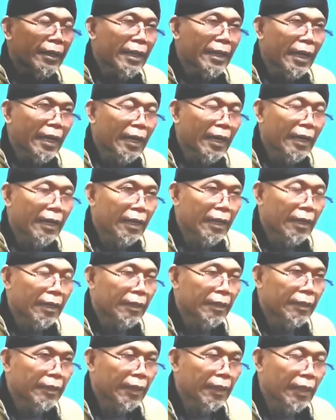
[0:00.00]
Nah,
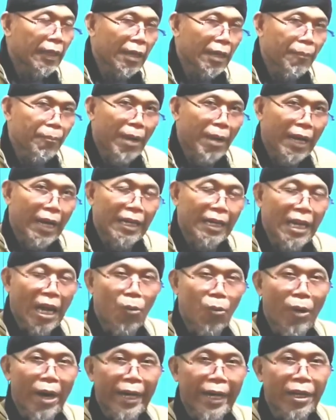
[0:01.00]
lembaga
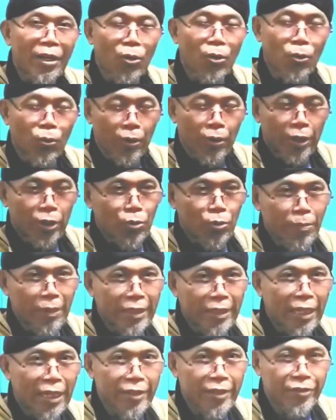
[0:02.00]
dakwah NU itu
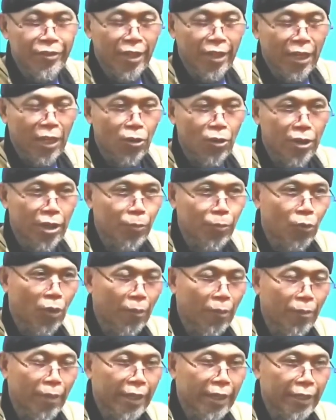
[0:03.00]
majelis ya kalau di
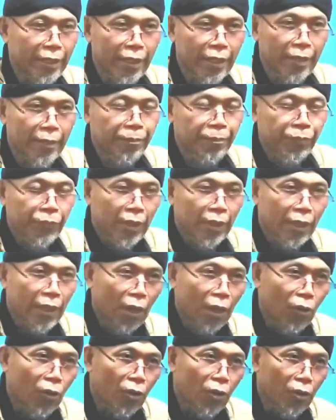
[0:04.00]
Muhammadiyah.
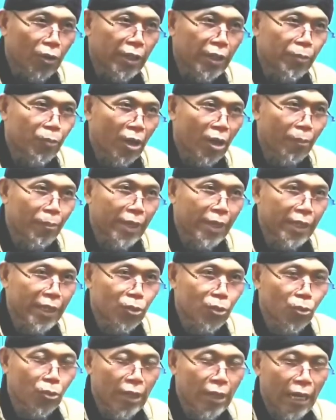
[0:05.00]
Kalau di
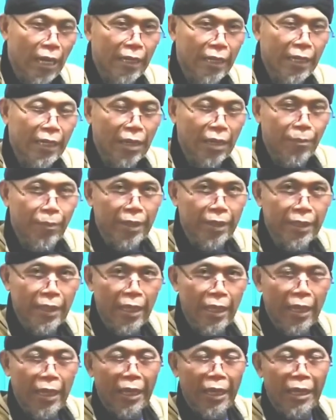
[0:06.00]
Muhammadiyah juga ada
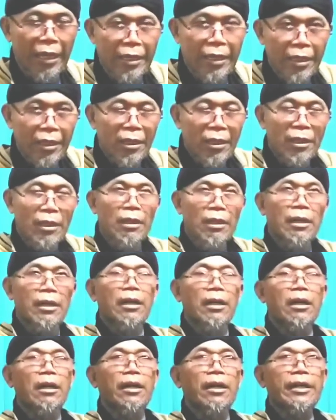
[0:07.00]
namanya
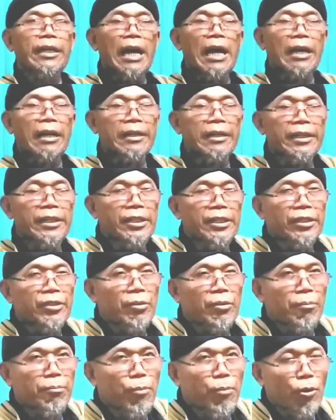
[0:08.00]
uh, yang
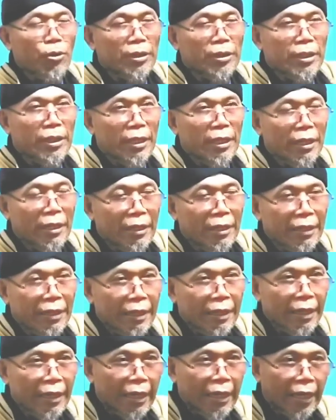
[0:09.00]
disebut
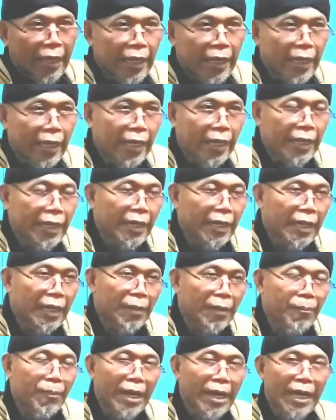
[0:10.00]
dengan
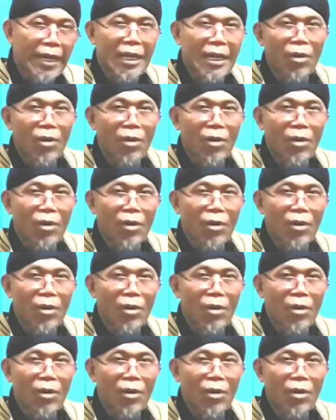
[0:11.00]
lembaga